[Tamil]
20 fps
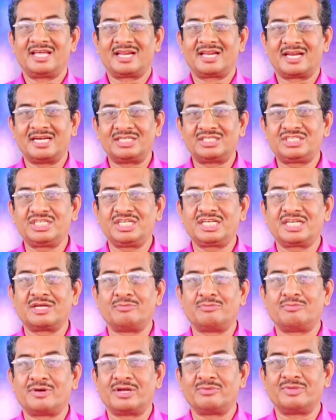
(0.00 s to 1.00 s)

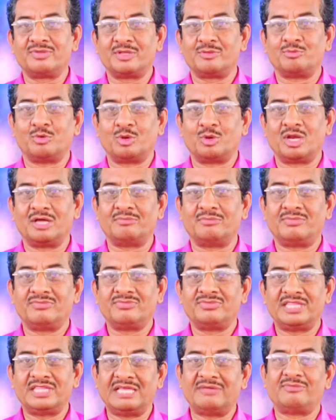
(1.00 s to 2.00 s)
ரட்சிக்கப்படுவதன் மூலம்
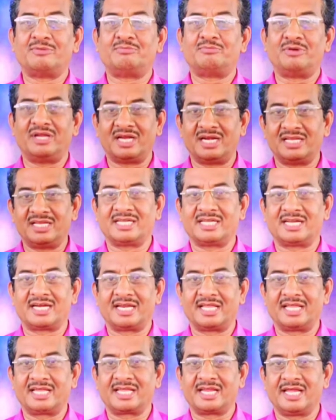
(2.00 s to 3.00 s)
தேவ பிள்ளைகளுக்கு
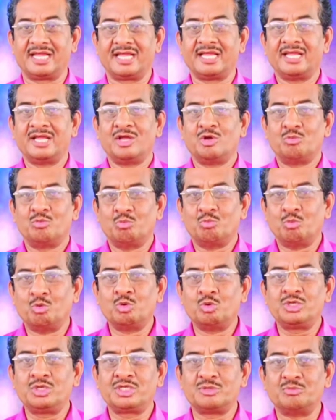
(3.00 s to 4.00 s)
கிடைக்கிற
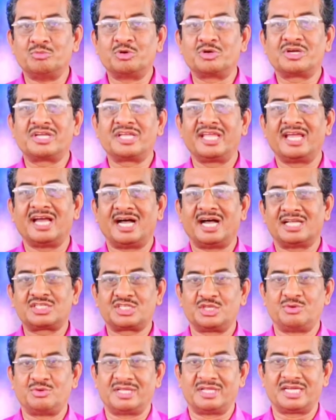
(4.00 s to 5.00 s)
மூன்று முக்கிய
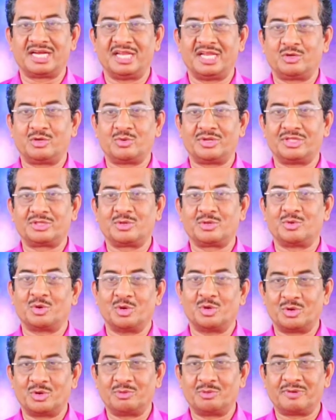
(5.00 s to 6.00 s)
ஆசீர்வாதங்களை குறித்து
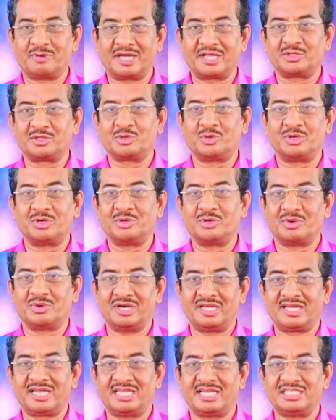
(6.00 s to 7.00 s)
உங்களோடு பகிர்ந்து கொண்டு
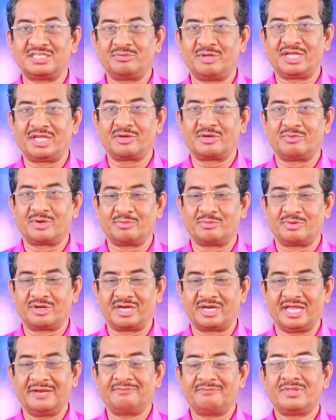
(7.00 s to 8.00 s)
உங்களுக்காக ஜபிக்க
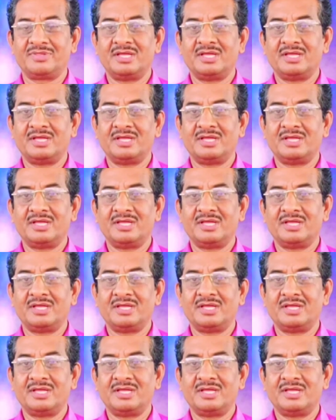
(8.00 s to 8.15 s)
விரும்புகிறேன்